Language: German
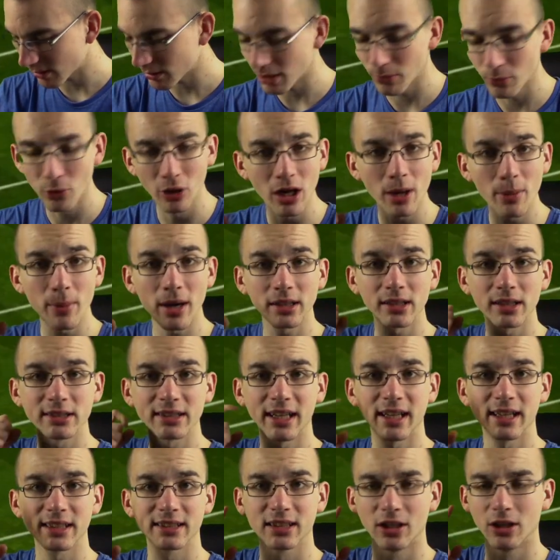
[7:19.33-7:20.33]
Aber Müller macht das
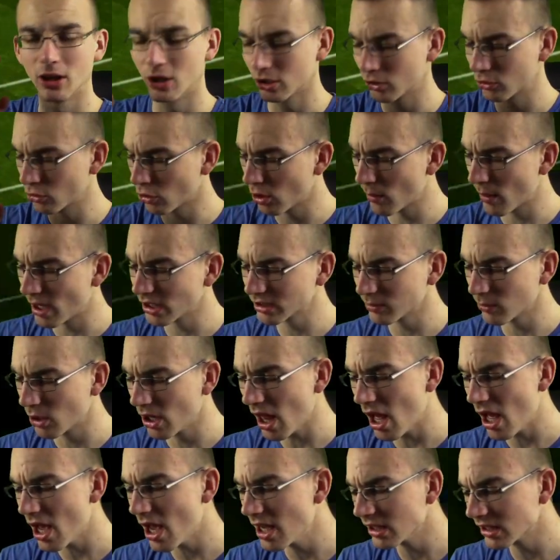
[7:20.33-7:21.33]
erste. Thomas
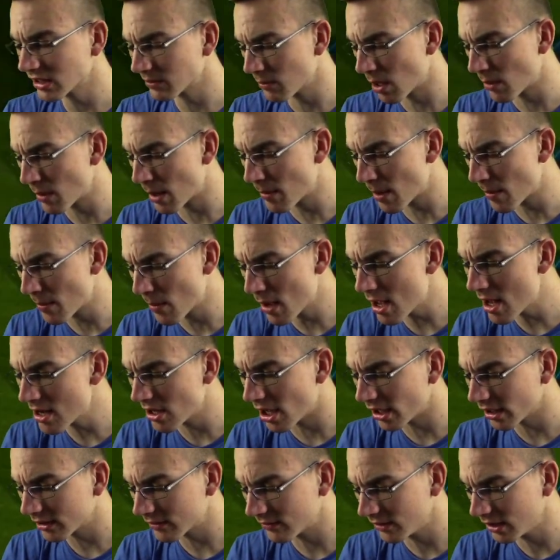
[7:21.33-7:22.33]
Müller es M -M
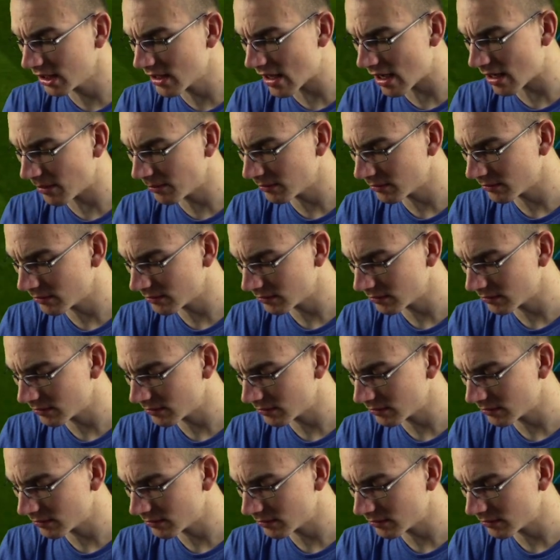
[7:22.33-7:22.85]
Müller wieder.